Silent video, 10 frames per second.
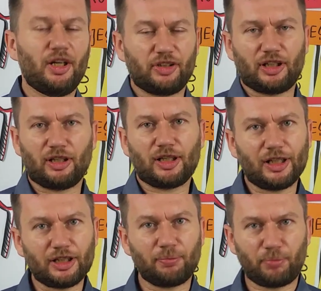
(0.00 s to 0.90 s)
Ten
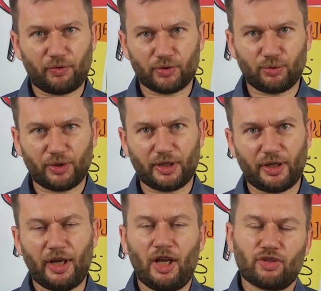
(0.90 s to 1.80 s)
rytm powoduje,
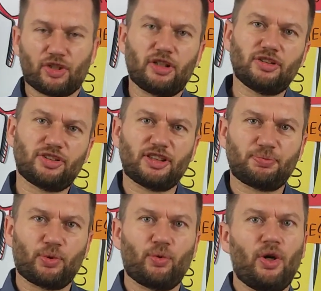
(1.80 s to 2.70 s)
że
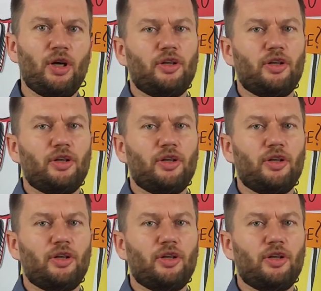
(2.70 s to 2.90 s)
zespół